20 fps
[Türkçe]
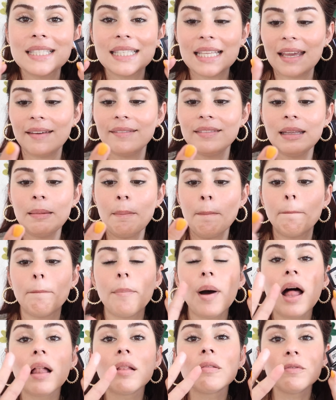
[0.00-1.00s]
sevdiğim
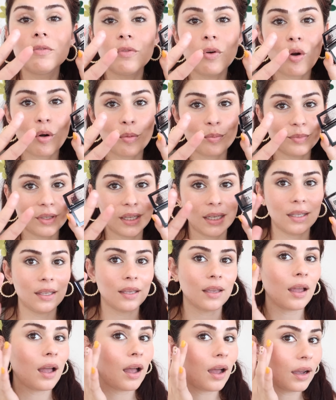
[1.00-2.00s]
balm
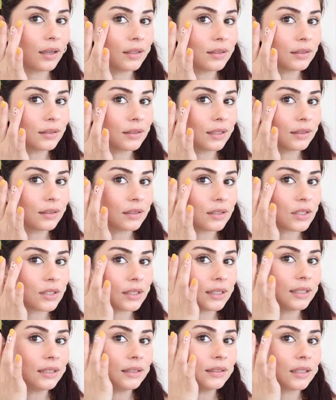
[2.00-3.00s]
formdaki
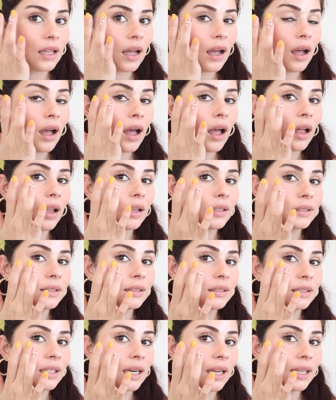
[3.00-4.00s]
aydınlatıcıların daha
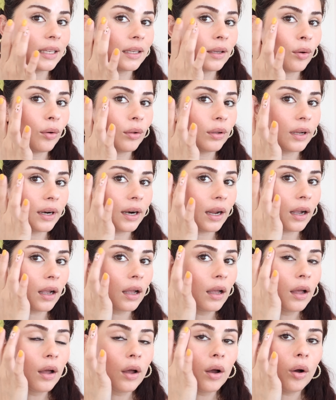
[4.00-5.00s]
altın rengi olarak
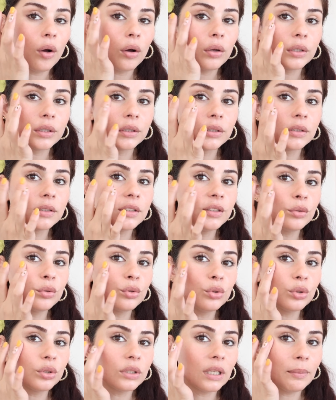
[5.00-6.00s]
olanını
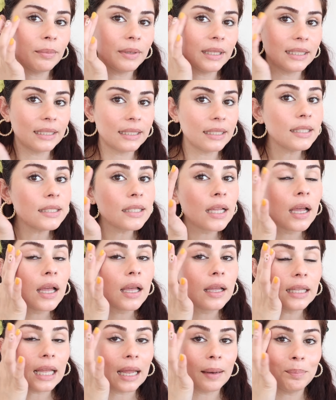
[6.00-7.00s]
düşünebiliriz.
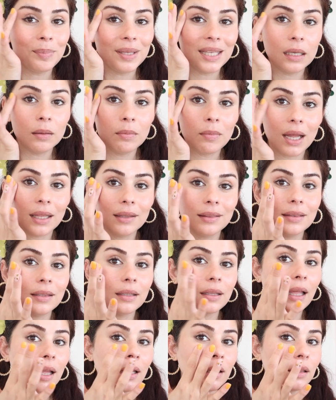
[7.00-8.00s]
Yani
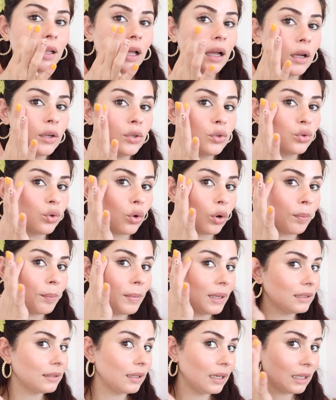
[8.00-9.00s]
pigmentten daha çok
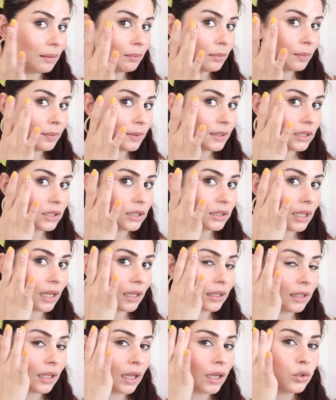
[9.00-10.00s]
metalik bir
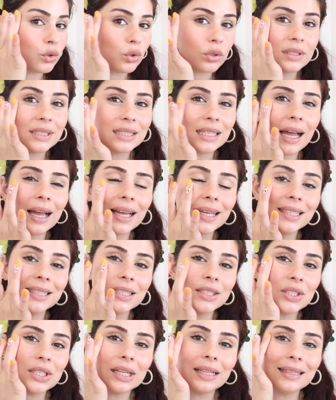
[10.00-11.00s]
bitişten daha çok
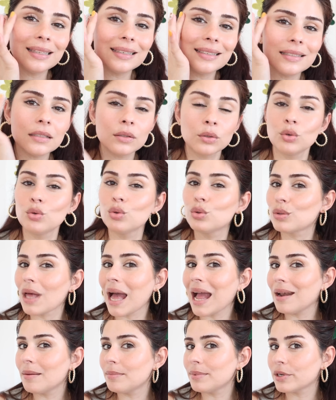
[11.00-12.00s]
sanki cildiniz
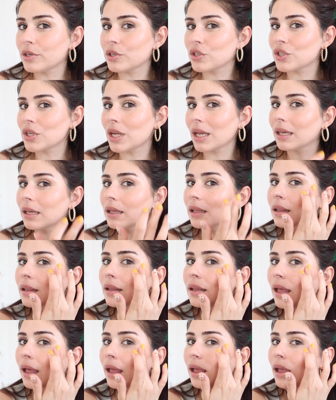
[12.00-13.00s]
güzel bir
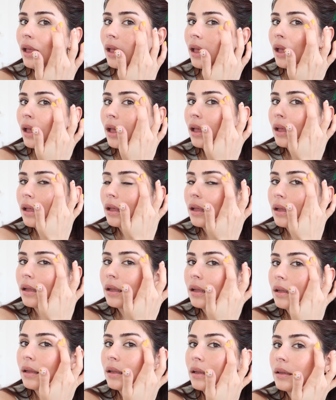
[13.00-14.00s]
şekilde
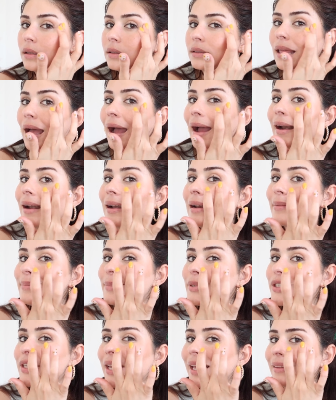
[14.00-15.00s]
e,
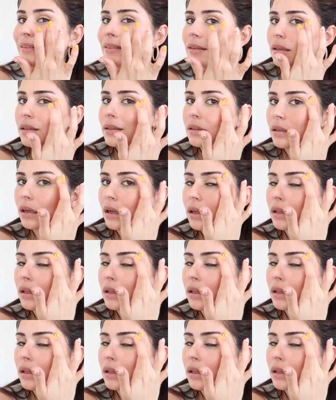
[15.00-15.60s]
terlemiş etkisi